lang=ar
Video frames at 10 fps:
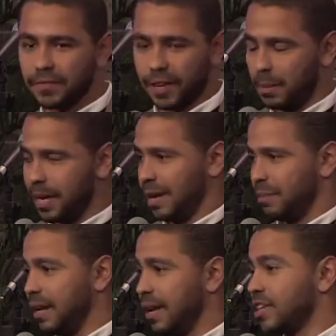في المية من
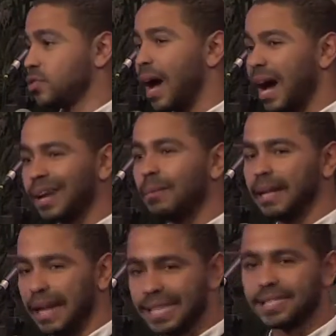الناس واغلب
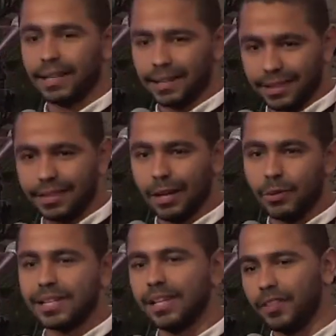الناس ال
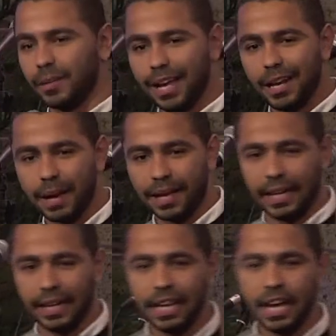92%
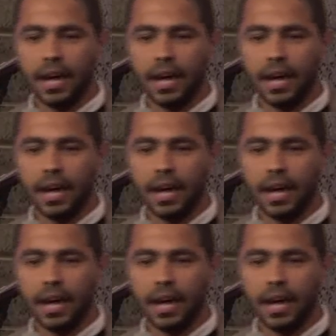الباقيين